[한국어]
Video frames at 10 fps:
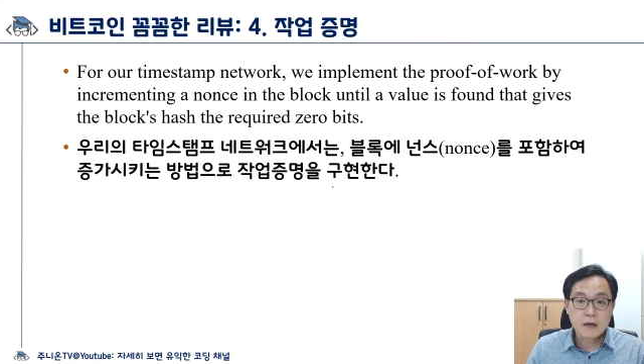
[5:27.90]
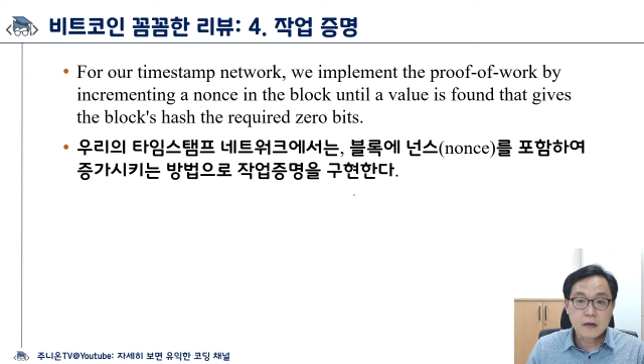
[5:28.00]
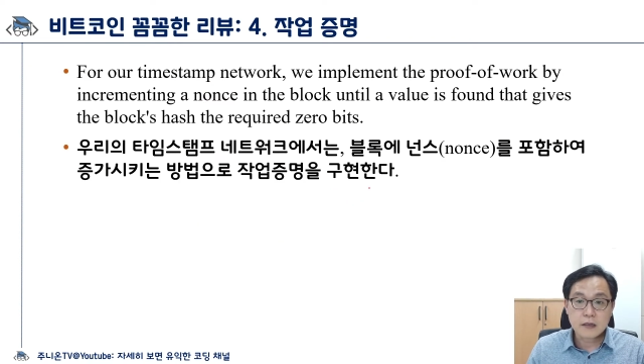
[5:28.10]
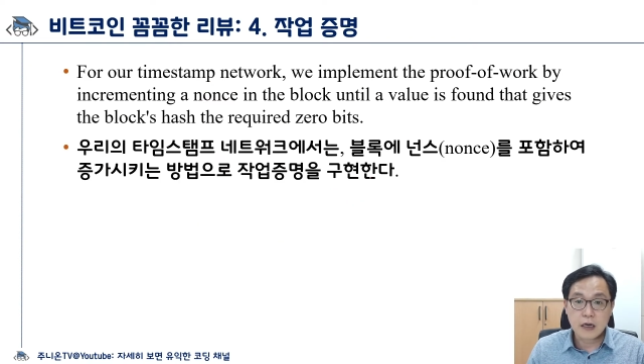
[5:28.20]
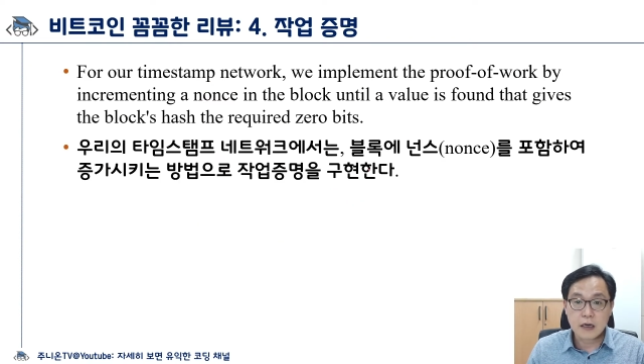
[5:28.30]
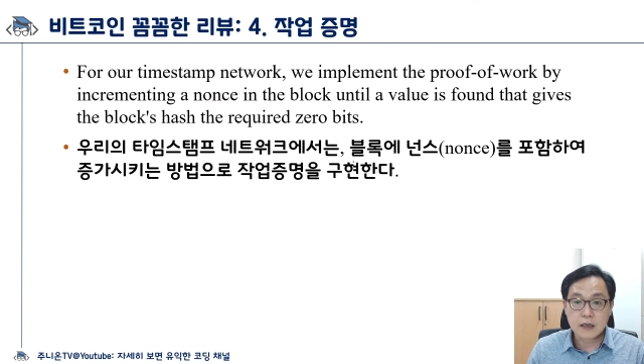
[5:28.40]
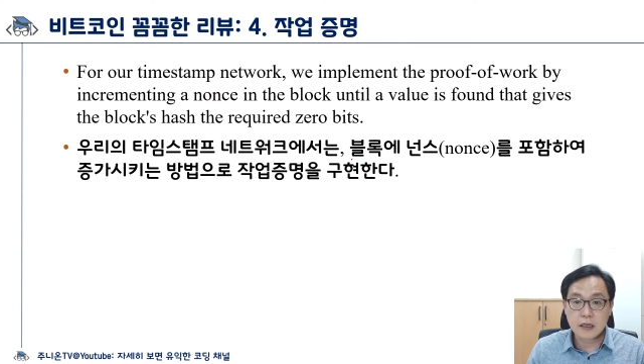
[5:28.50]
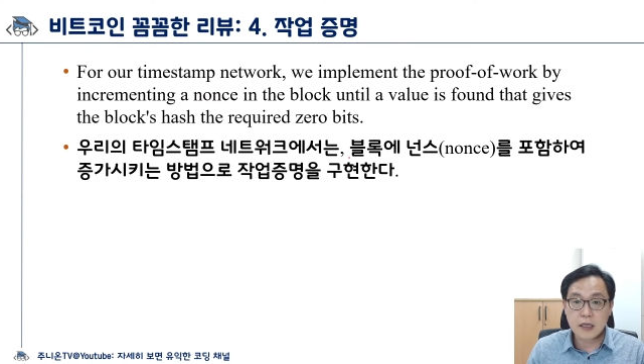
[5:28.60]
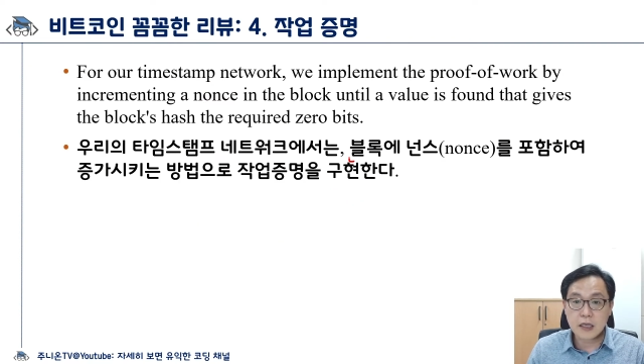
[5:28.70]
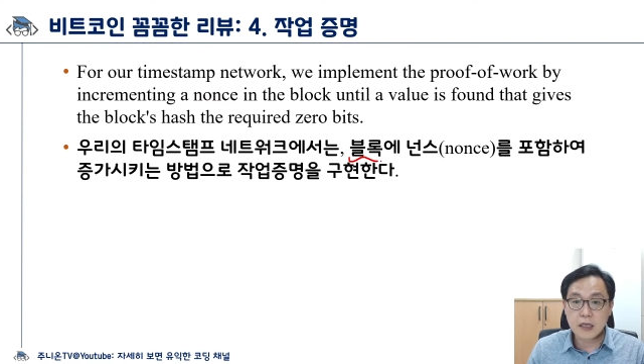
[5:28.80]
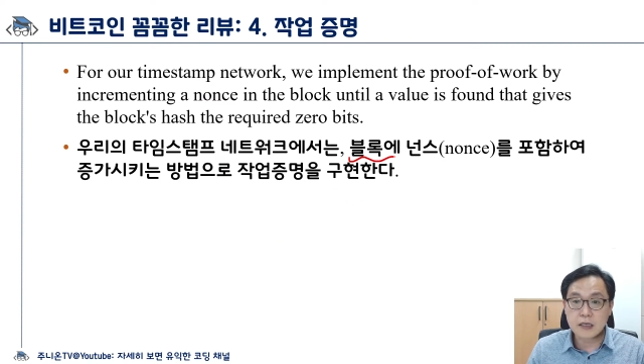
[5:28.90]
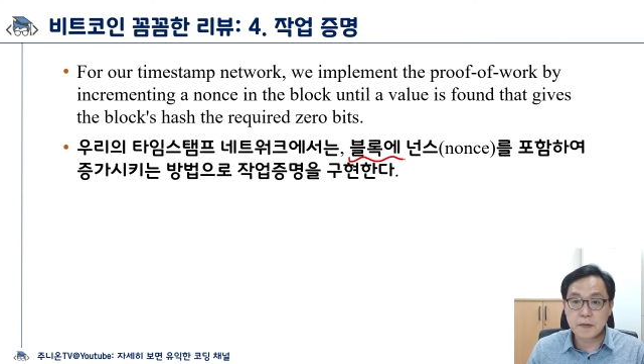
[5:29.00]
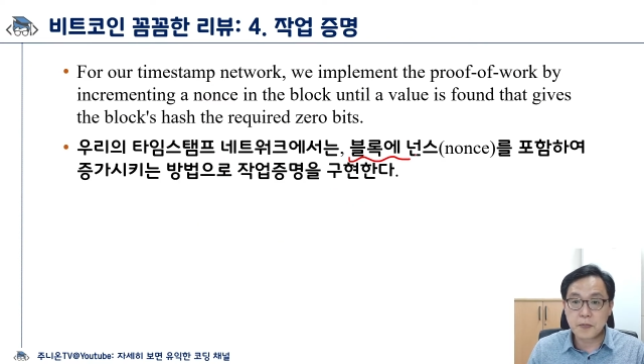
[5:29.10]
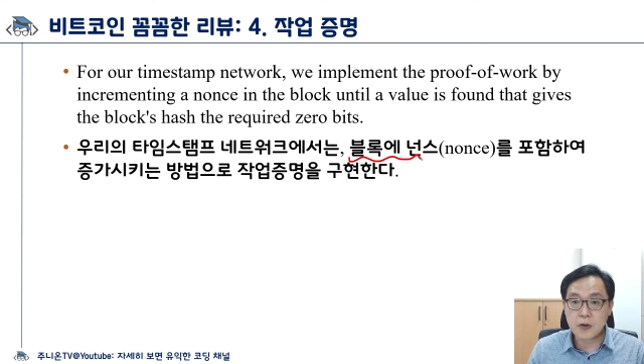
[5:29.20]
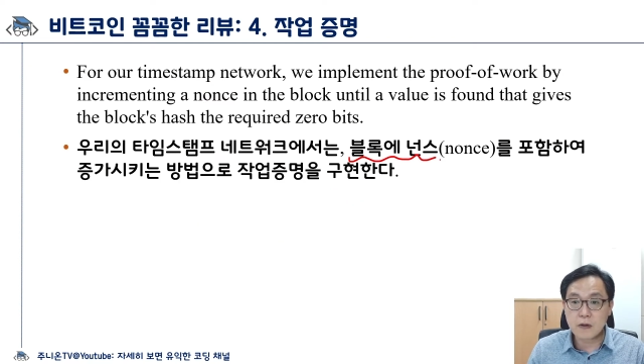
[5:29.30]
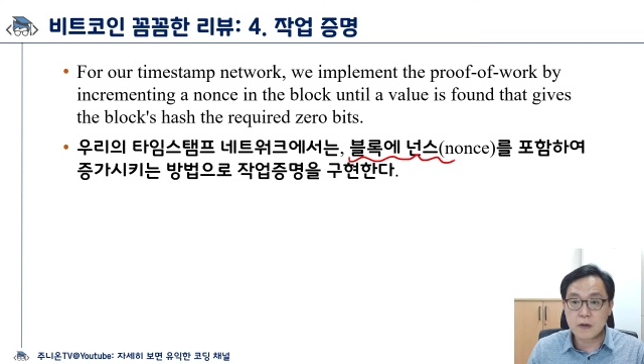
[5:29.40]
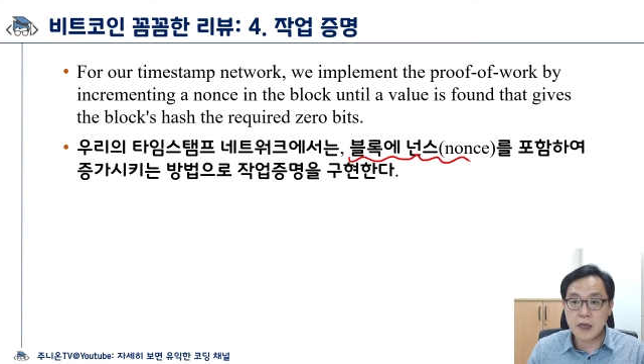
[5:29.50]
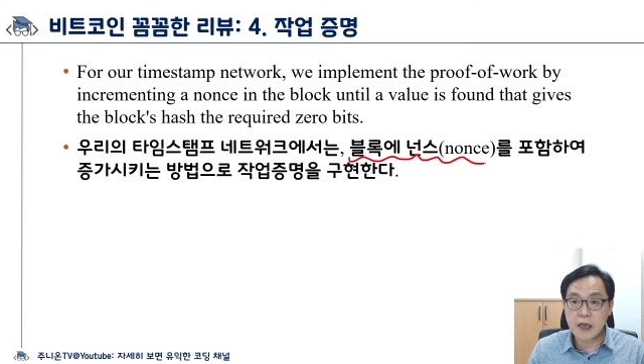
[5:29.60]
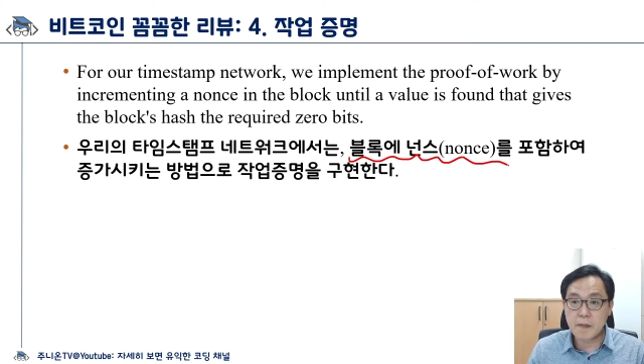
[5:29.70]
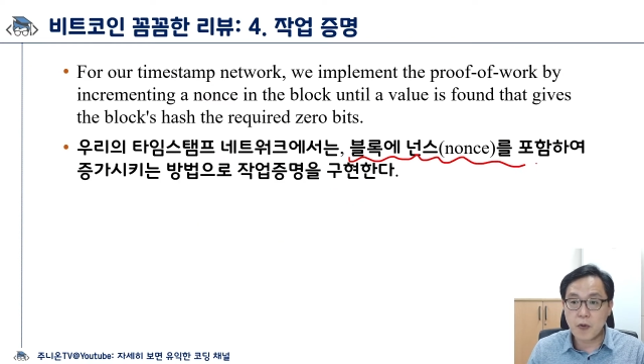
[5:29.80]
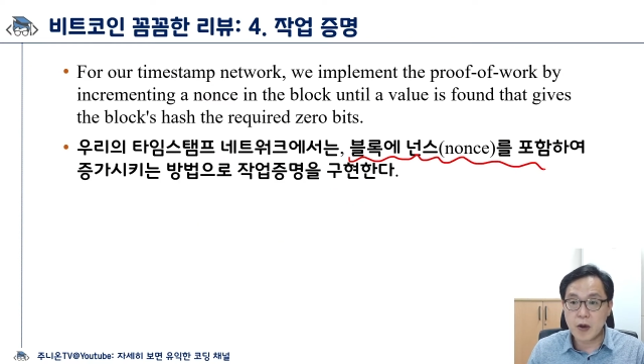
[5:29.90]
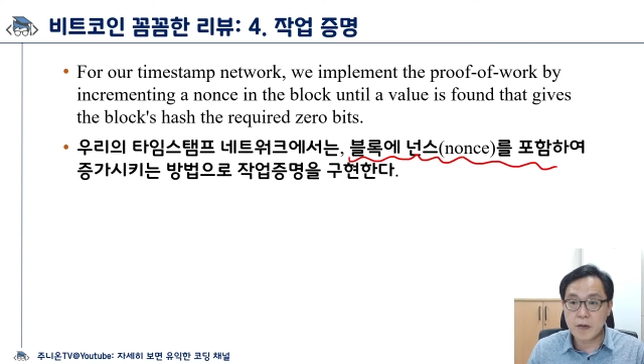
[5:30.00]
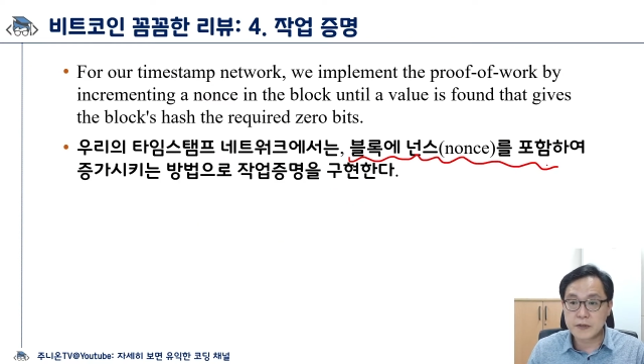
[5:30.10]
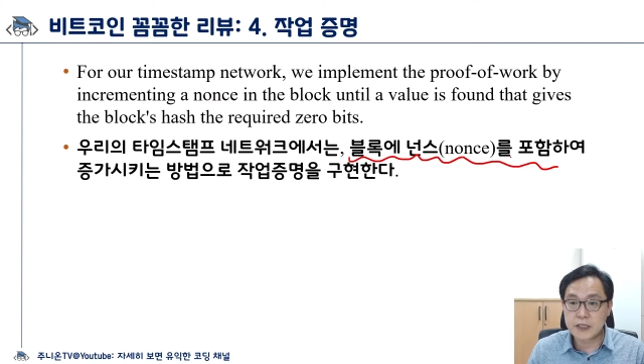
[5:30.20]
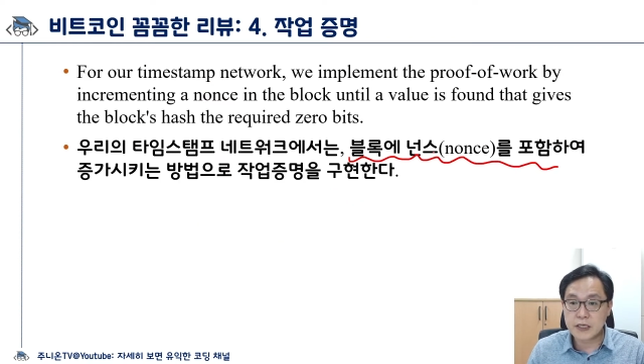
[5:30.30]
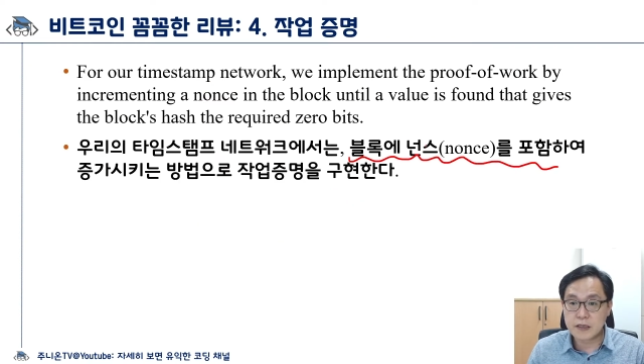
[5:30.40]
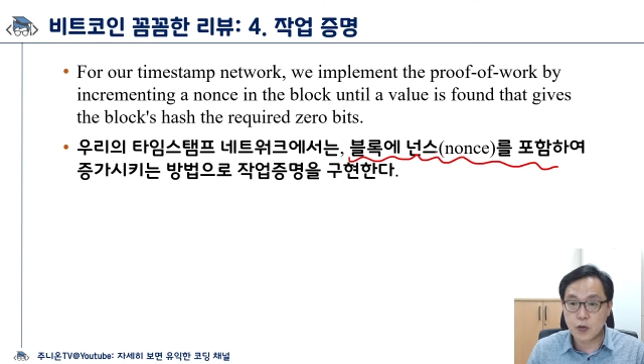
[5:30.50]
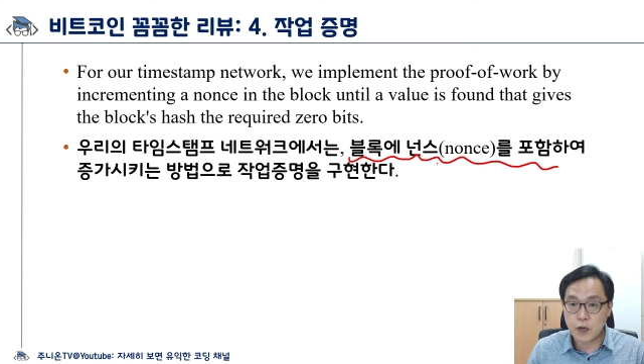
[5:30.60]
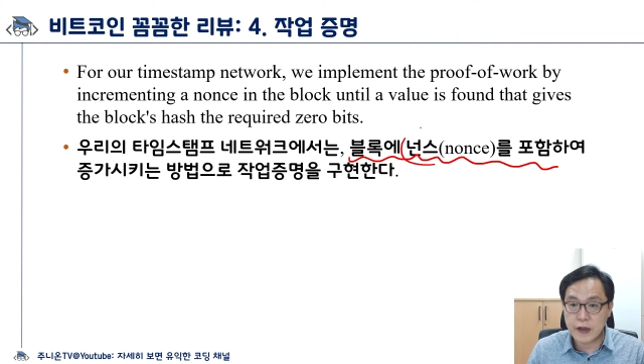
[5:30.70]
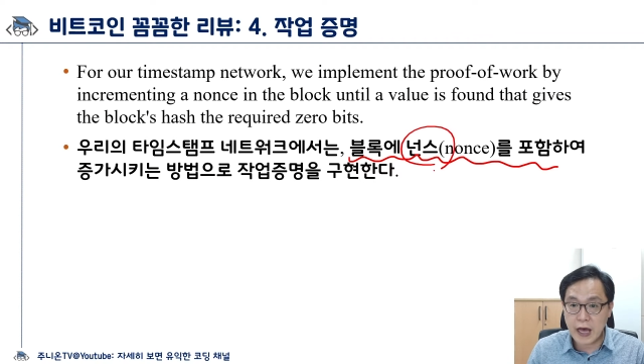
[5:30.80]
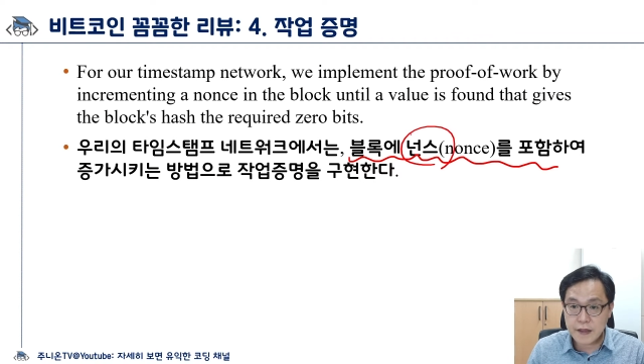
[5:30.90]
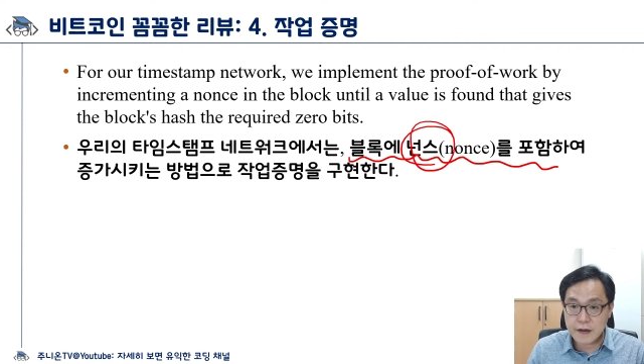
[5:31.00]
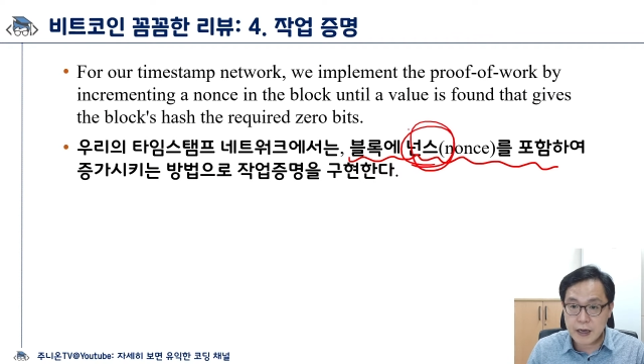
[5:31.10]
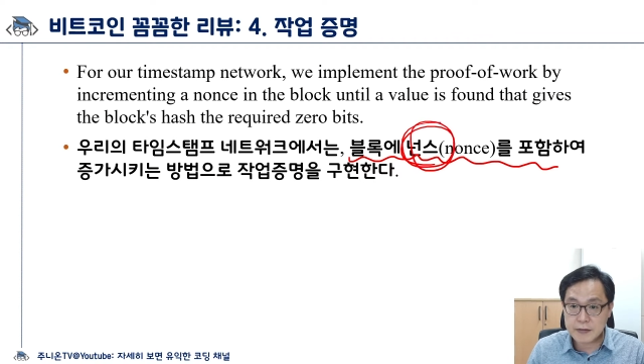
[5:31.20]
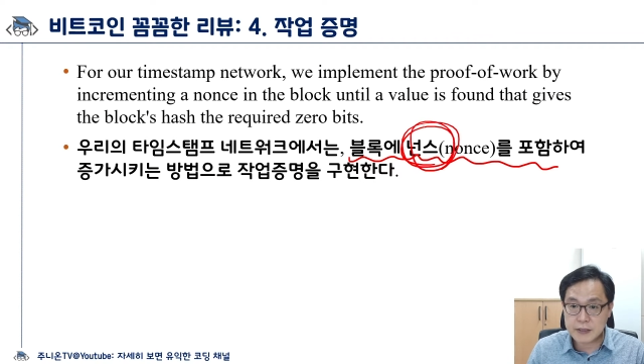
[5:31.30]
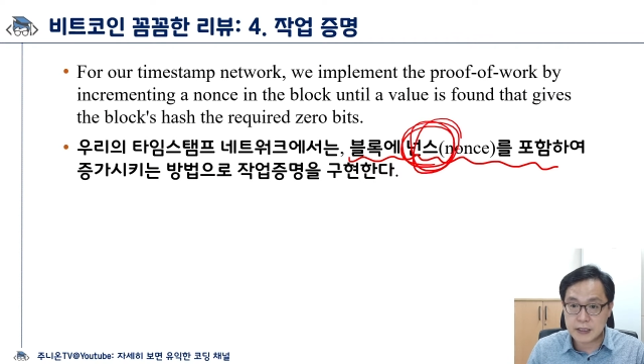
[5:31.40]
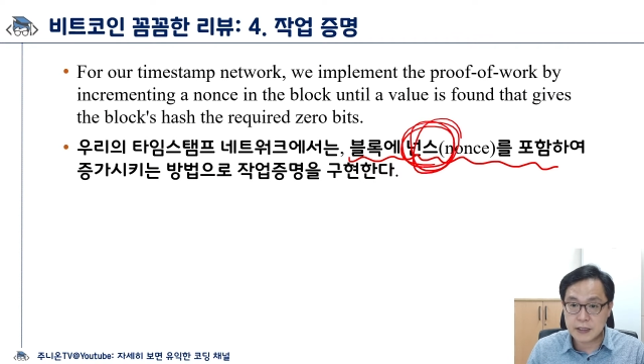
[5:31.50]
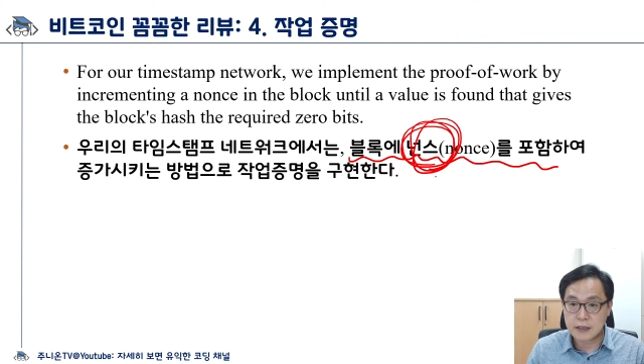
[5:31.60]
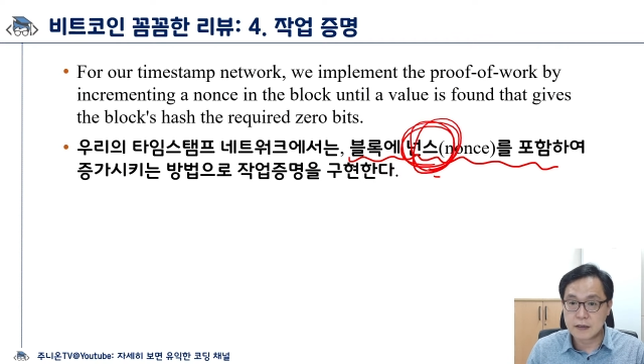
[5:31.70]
자, 이 이제 블록에 포함시키는 요 난스 값이